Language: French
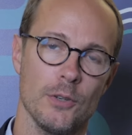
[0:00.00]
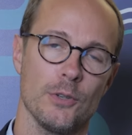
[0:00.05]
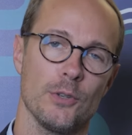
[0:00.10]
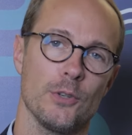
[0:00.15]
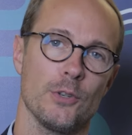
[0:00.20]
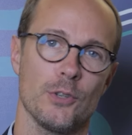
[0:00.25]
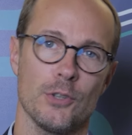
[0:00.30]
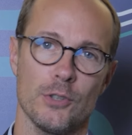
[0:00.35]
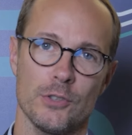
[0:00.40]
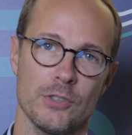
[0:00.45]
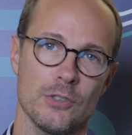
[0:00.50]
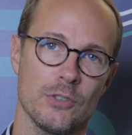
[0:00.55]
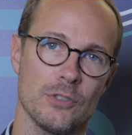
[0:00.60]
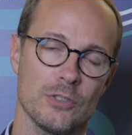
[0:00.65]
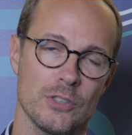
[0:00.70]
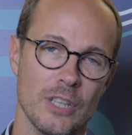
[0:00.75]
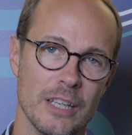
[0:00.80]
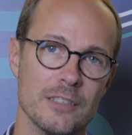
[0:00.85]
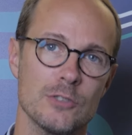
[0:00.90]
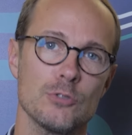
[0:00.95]
euh,
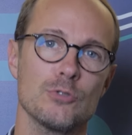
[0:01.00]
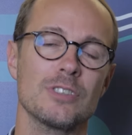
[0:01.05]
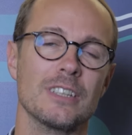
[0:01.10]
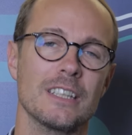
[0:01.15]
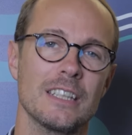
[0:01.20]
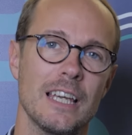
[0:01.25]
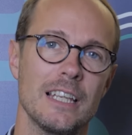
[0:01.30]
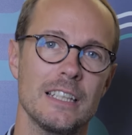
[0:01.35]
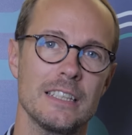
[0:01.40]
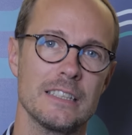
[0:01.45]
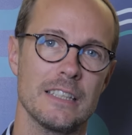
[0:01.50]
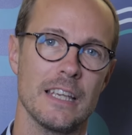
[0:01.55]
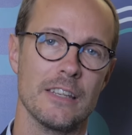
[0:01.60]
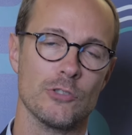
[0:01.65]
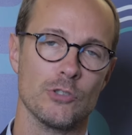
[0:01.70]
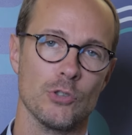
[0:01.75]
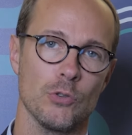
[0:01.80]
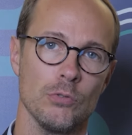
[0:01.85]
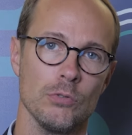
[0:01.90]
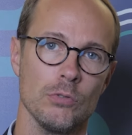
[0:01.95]

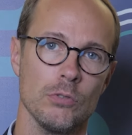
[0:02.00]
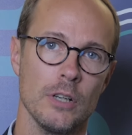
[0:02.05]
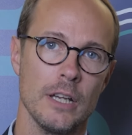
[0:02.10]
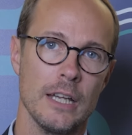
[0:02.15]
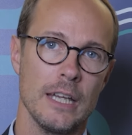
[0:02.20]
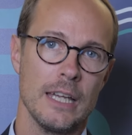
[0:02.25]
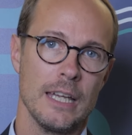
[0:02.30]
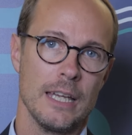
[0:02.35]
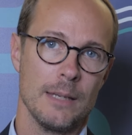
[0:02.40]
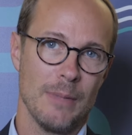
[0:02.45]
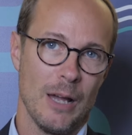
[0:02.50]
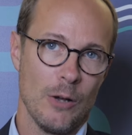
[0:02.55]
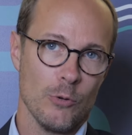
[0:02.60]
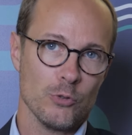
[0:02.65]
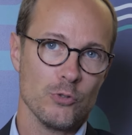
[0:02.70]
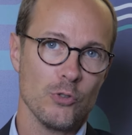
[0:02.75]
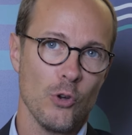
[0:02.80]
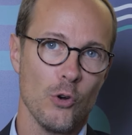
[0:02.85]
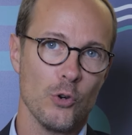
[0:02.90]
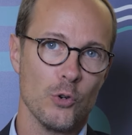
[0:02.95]
d'industrialisation, ben,
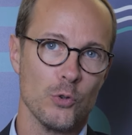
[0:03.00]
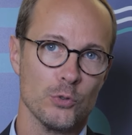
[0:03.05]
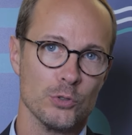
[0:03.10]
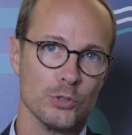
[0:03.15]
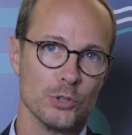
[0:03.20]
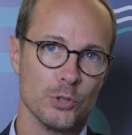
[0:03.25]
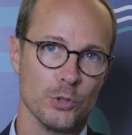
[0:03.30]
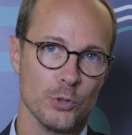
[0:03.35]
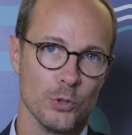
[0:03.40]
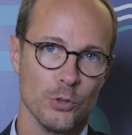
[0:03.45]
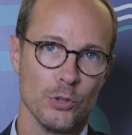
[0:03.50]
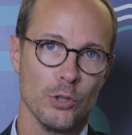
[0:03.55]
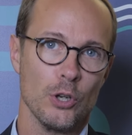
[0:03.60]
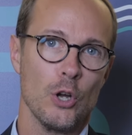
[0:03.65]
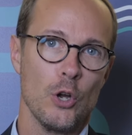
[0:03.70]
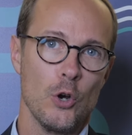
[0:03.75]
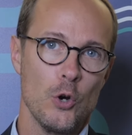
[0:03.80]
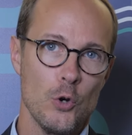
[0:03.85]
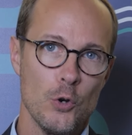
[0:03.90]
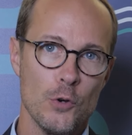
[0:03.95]
on se rend compte que
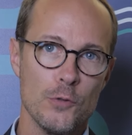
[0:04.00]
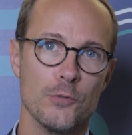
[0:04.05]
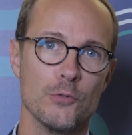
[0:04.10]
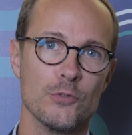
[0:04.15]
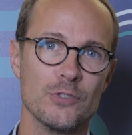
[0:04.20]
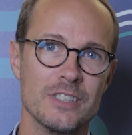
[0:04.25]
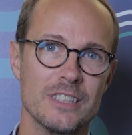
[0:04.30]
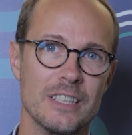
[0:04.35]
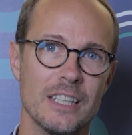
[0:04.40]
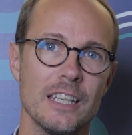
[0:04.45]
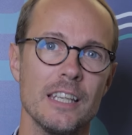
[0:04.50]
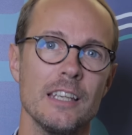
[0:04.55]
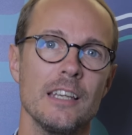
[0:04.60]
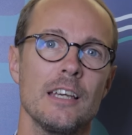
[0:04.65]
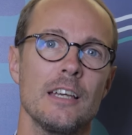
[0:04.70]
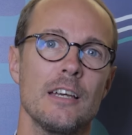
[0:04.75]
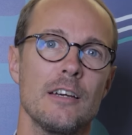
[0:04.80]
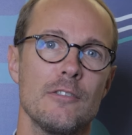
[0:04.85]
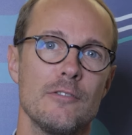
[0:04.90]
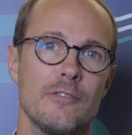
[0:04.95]
le foncier
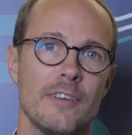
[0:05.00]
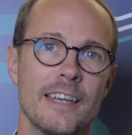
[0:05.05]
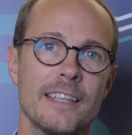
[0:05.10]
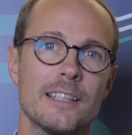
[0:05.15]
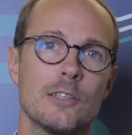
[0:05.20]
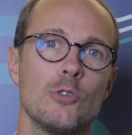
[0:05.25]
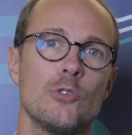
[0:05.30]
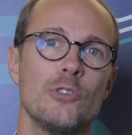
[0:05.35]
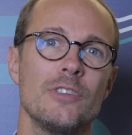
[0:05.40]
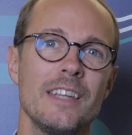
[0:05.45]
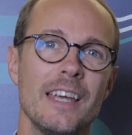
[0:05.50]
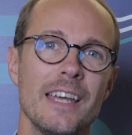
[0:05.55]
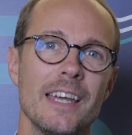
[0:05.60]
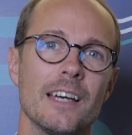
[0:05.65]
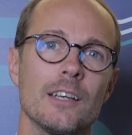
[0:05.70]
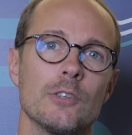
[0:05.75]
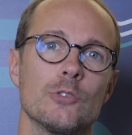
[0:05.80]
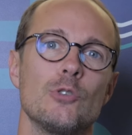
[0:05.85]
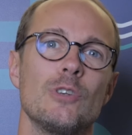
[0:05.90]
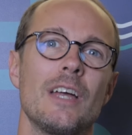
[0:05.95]
va être le
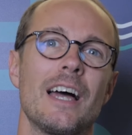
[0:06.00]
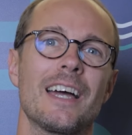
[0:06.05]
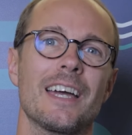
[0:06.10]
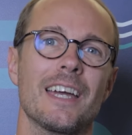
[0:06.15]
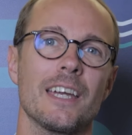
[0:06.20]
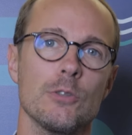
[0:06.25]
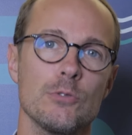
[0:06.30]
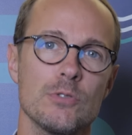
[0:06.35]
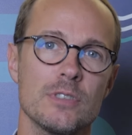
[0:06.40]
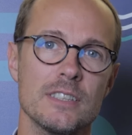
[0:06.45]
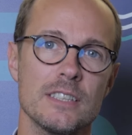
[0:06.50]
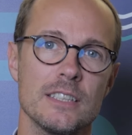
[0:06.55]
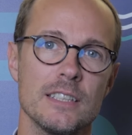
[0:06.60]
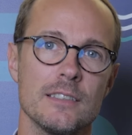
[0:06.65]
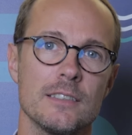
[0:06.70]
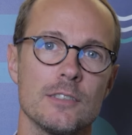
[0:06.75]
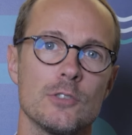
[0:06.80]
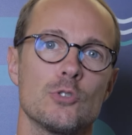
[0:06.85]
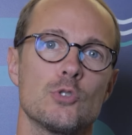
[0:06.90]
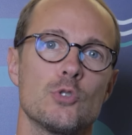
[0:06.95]
nerf de la
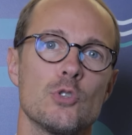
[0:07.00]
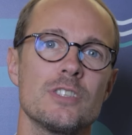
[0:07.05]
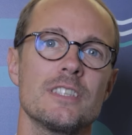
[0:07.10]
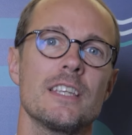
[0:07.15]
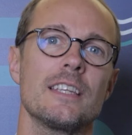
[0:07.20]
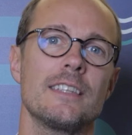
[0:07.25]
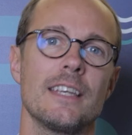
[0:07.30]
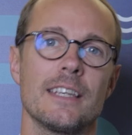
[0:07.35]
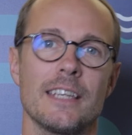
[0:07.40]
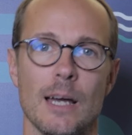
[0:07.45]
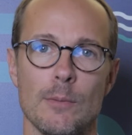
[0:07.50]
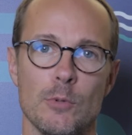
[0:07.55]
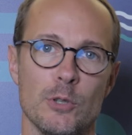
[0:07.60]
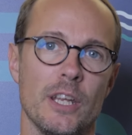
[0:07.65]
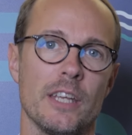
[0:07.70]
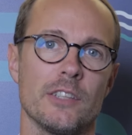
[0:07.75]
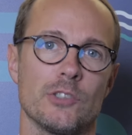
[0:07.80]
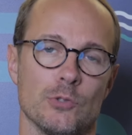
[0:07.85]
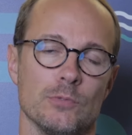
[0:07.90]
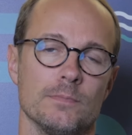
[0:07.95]
réussite de cette
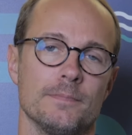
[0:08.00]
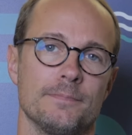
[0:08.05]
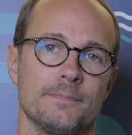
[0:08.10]
décarbonation.